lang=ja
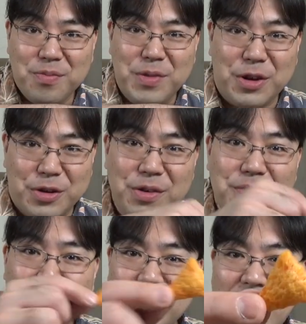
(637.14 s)
見る
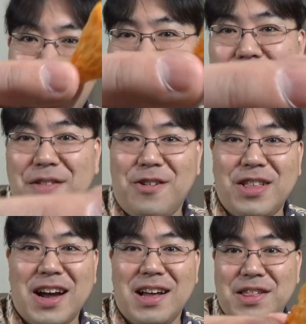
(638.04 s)
はいこ
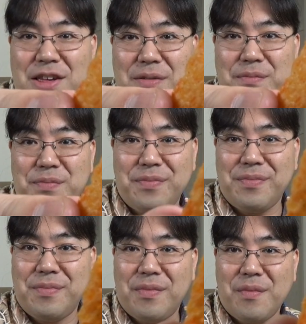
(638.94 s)
んな感
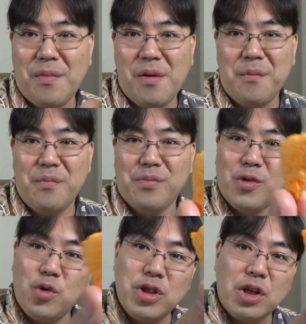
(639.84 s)

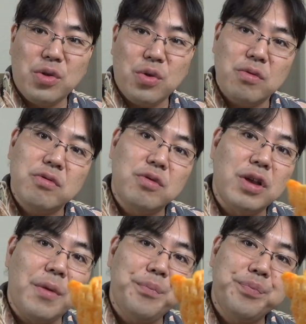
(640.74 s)
じこんなんですよこ
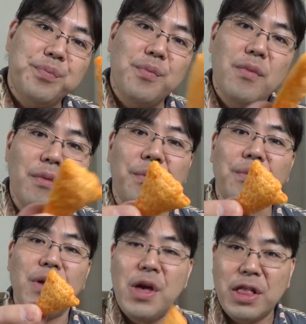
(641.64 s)
んな、
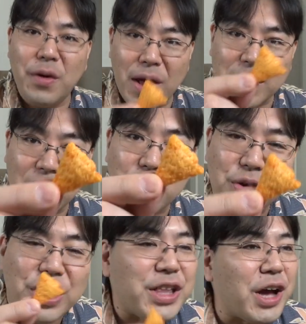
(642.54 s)
うん、では早
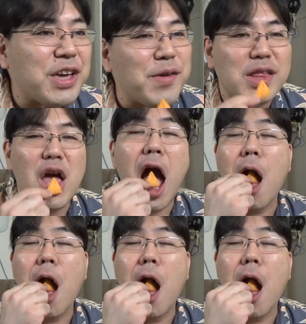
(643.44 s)
速いただきます